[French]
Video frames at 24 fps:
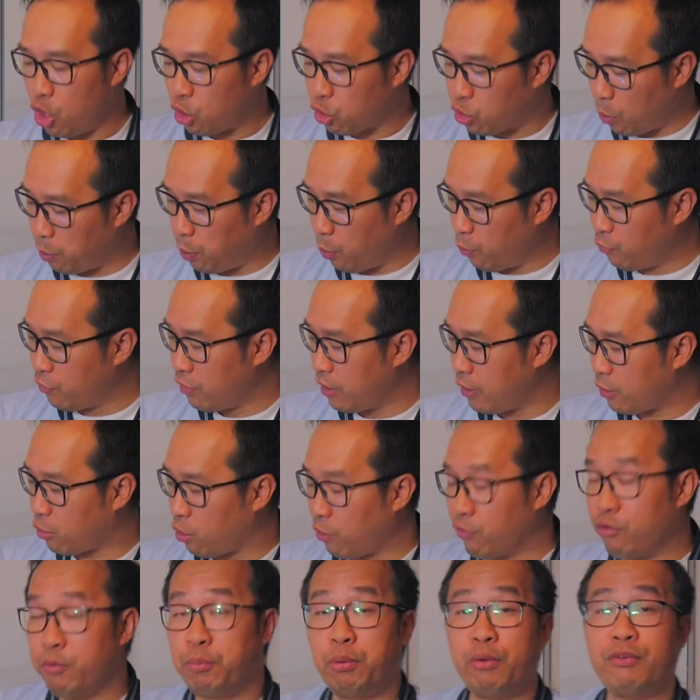que, que
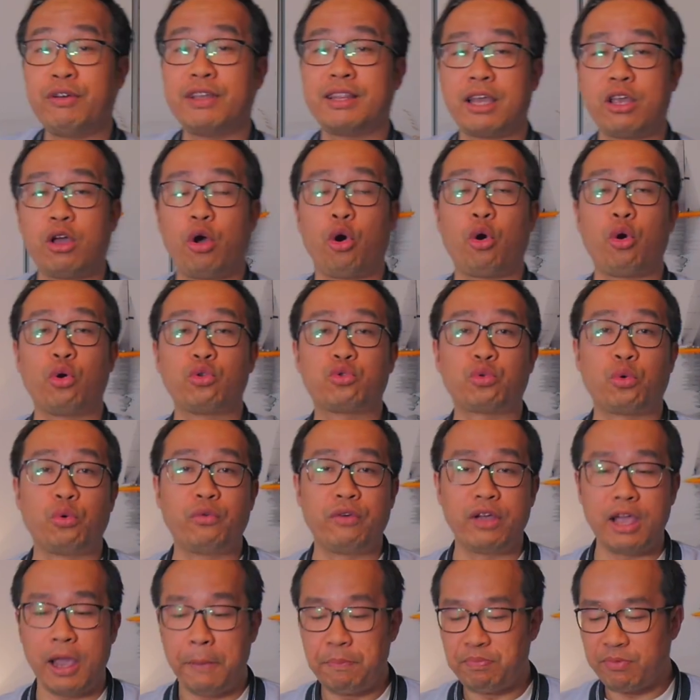vous pouvez d'ailleurs
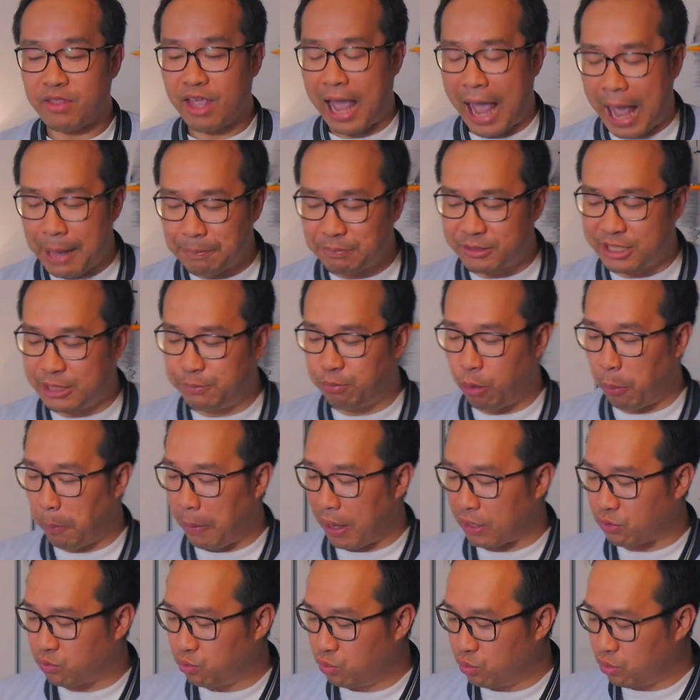retrouver un petit peu
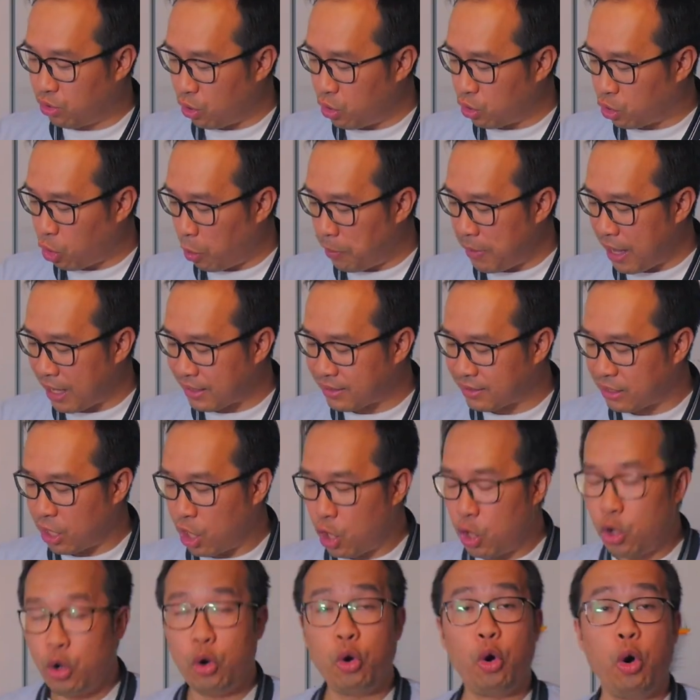partout dans le commerce
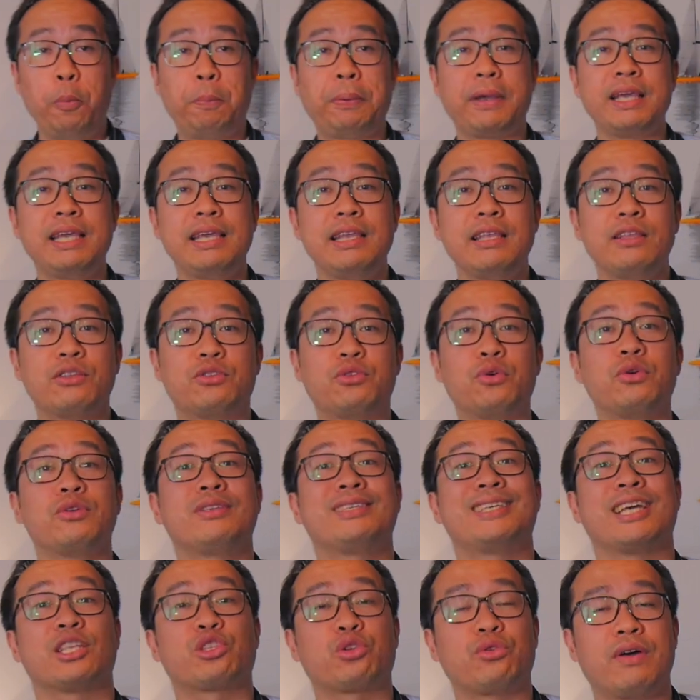au prix de
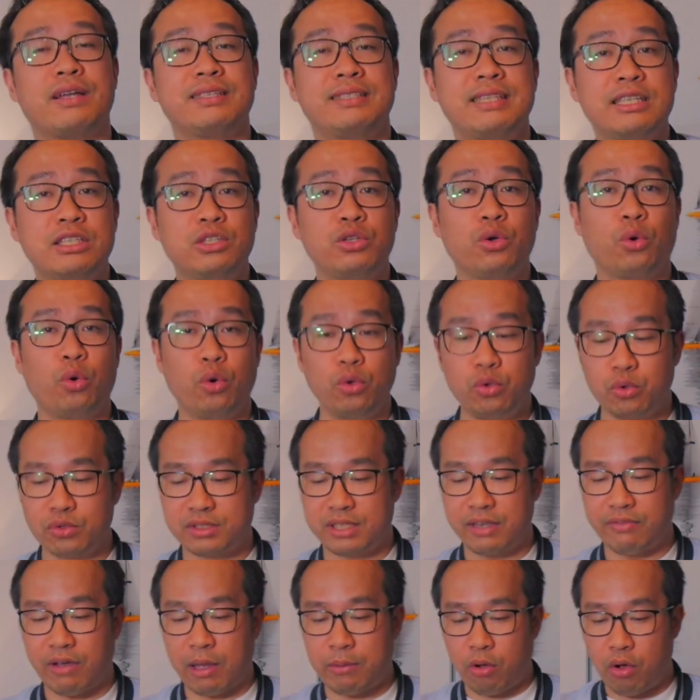90 euros. Donc
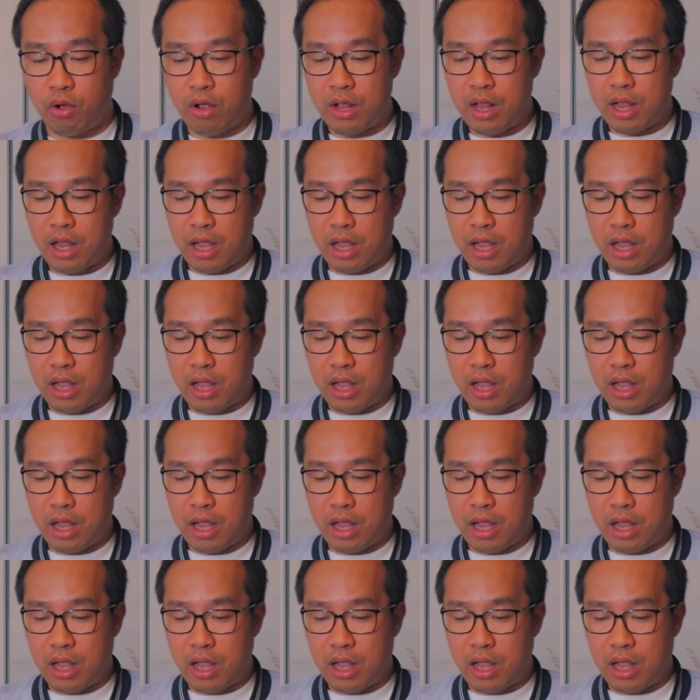c'est vraiment